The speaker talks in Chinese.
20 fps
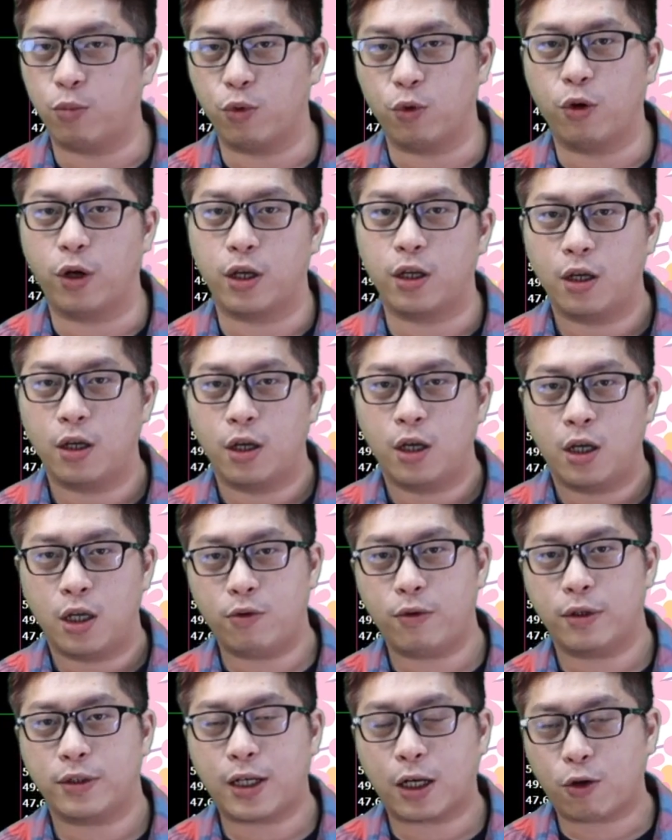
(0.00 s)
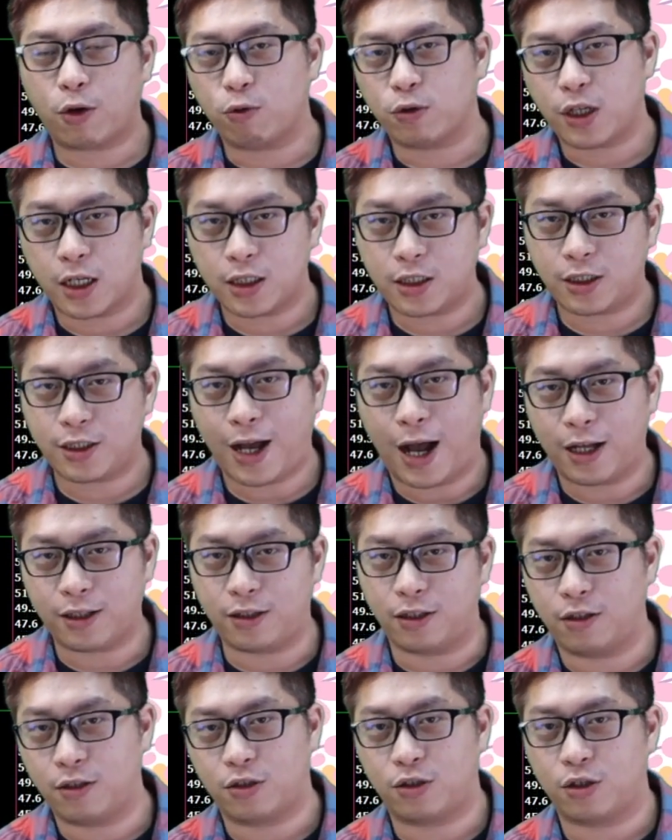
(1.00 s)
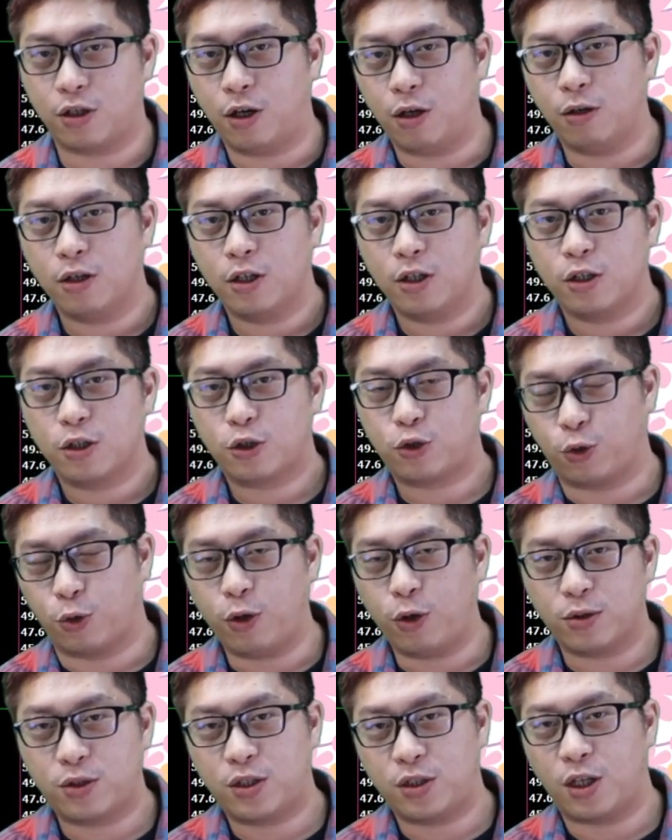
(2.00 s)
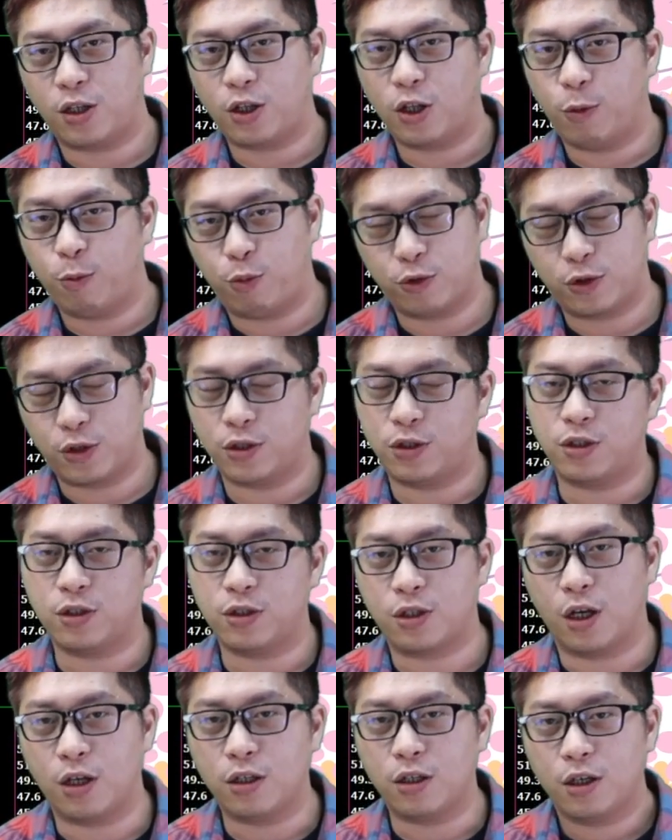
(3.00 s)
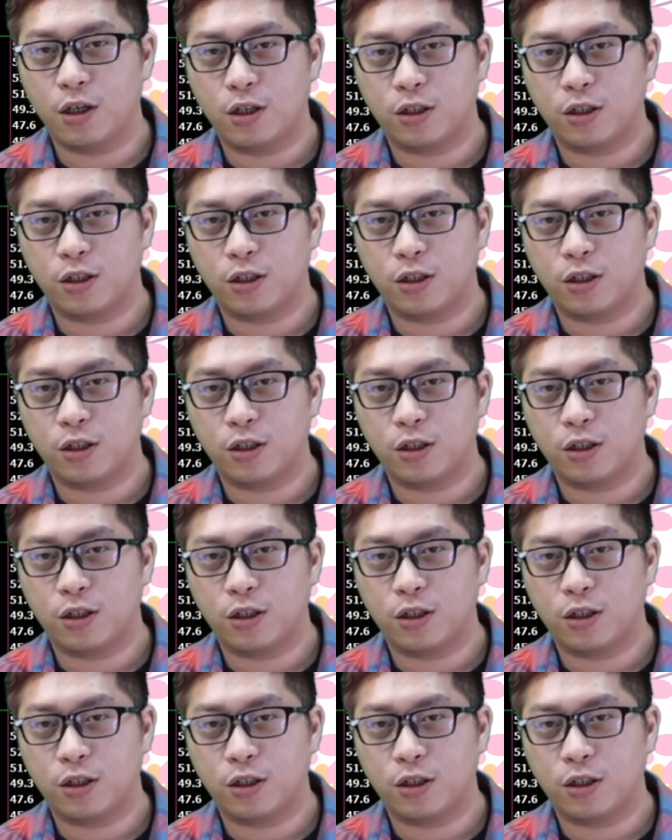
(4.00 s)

不会，因为在股价下跌的时候，所有支撑都不是支撑。